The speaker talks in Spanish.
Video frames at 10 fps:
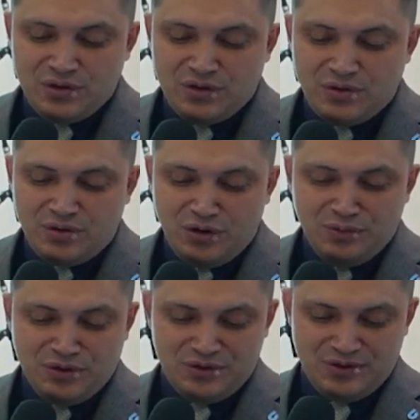
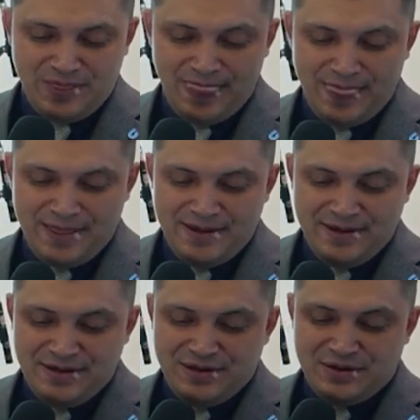¿cómo?
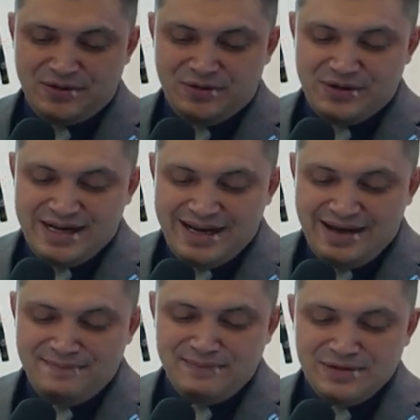Con
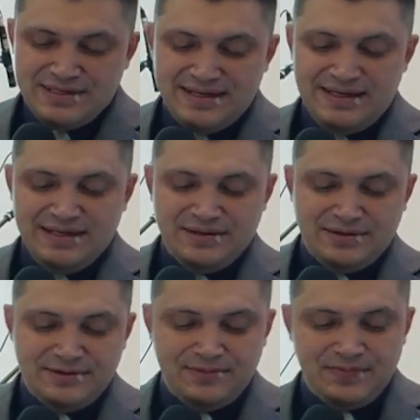gran vocerío
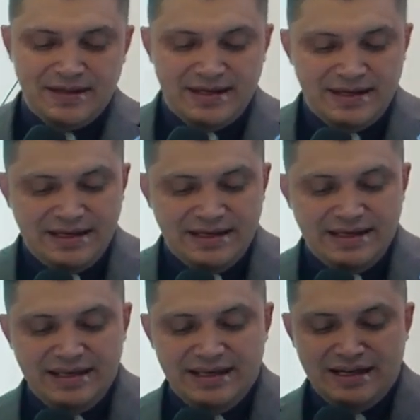
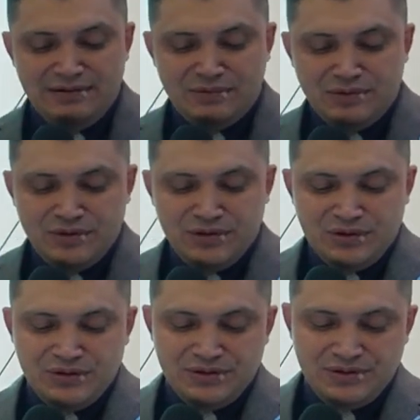y el
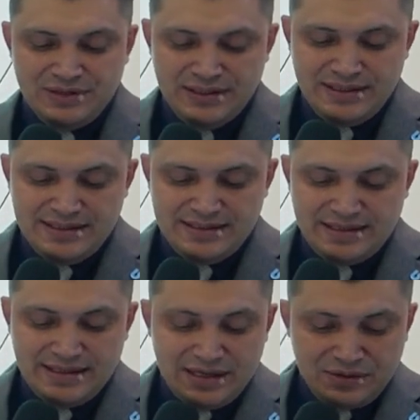muro
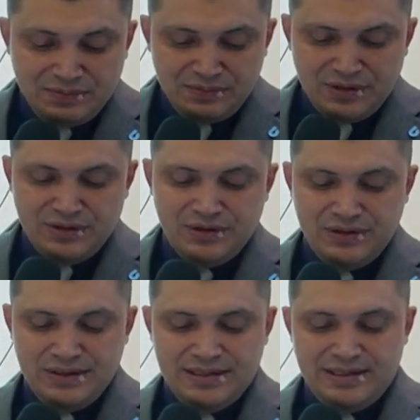se derrumbó,
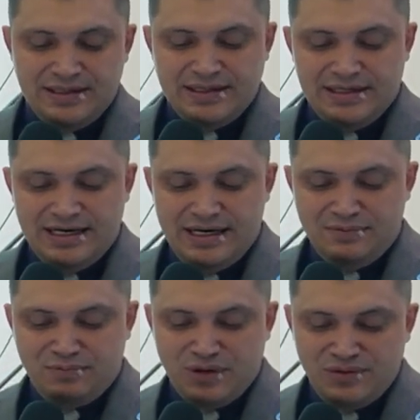el
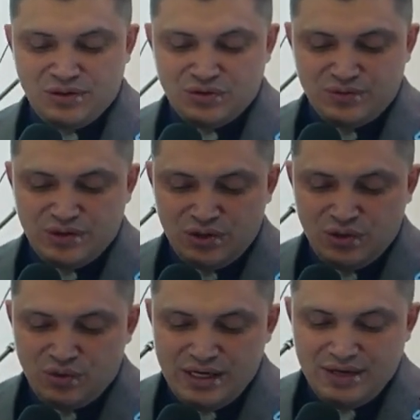pueblo subió
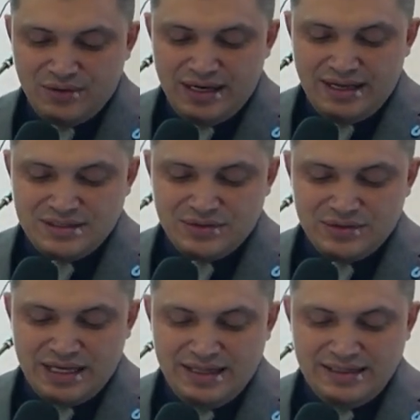luego a la
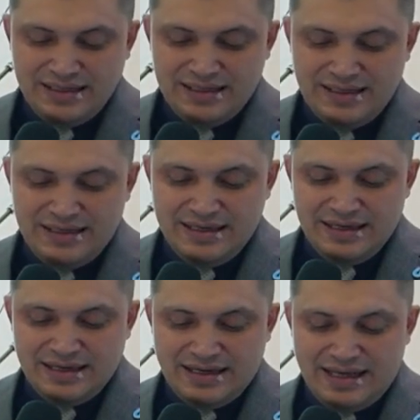ciudad,
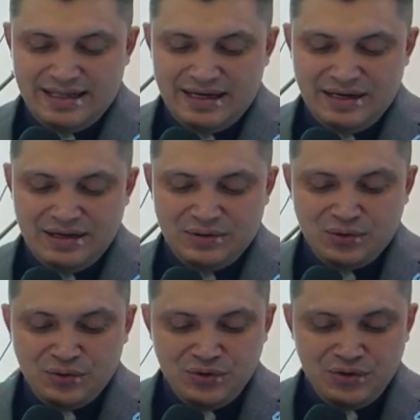cada
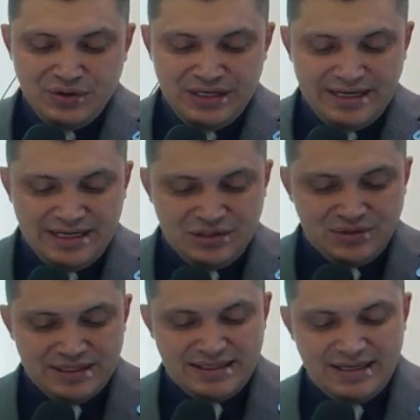uno
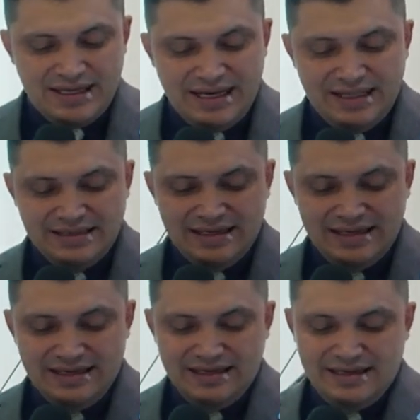derecho hacia
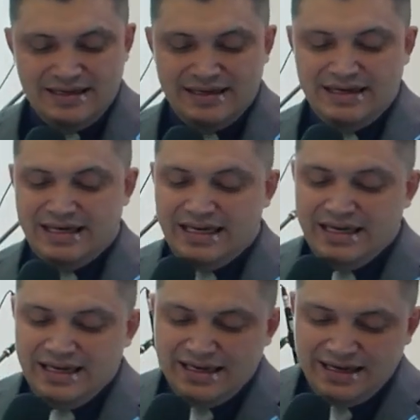adelante
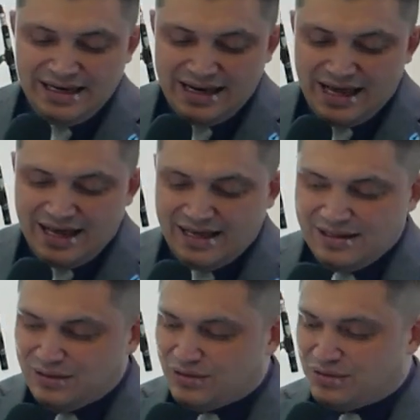y la
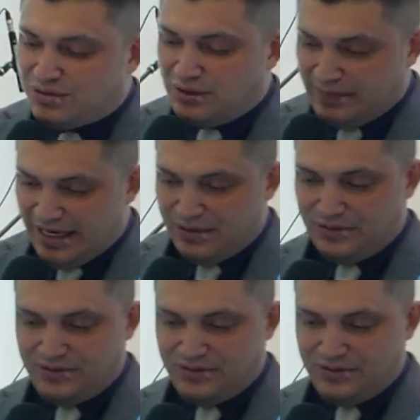tomaron.